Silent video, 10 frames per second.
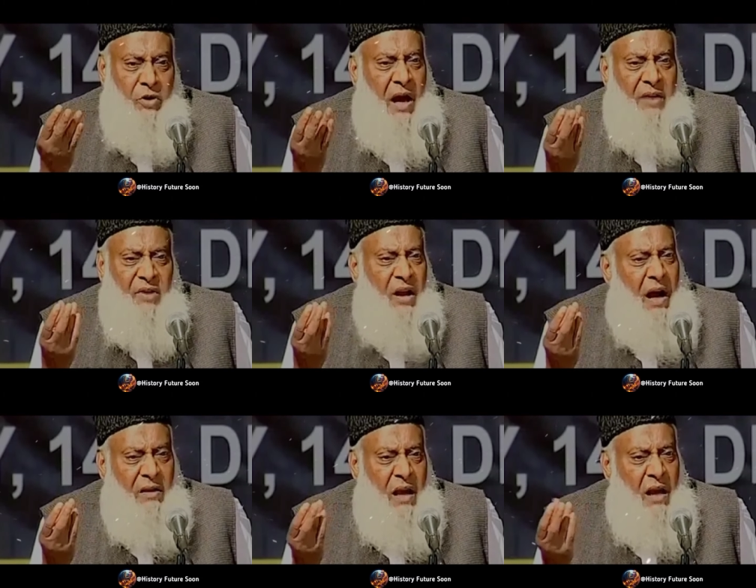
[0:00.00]
रोज़ा आज
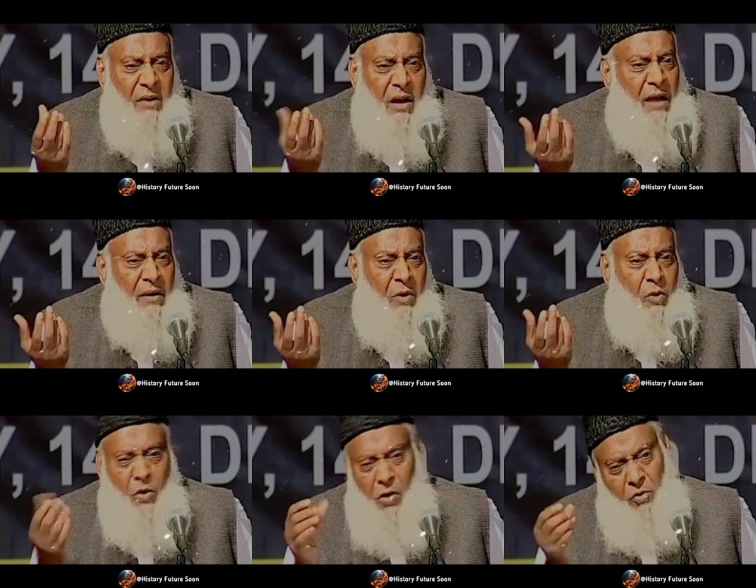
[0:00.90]
जक़ात का तकादा
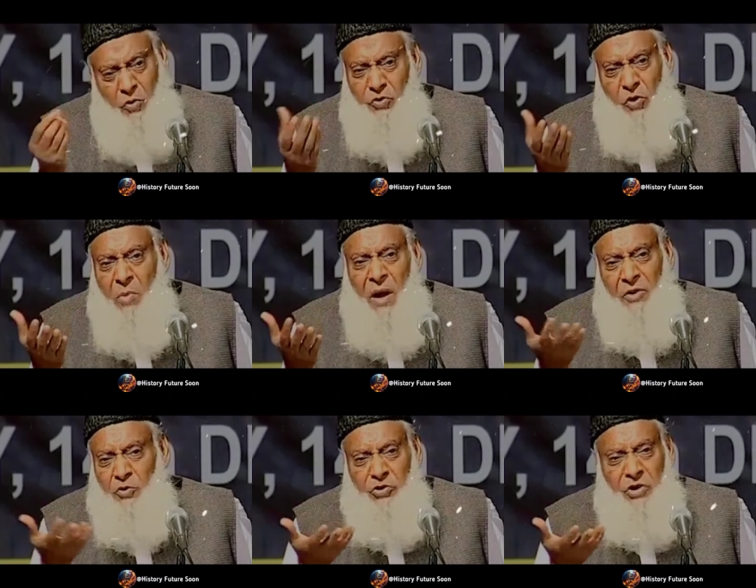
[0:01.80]
हो और कुछ जो हमारे